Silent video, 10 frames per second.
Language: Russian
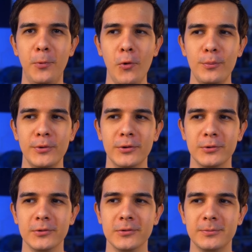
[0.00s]

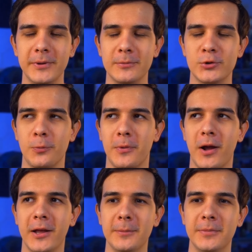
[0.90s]
помню, прям, чтобы
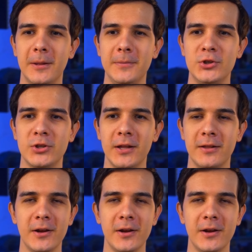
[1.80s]
какая-то была мечта.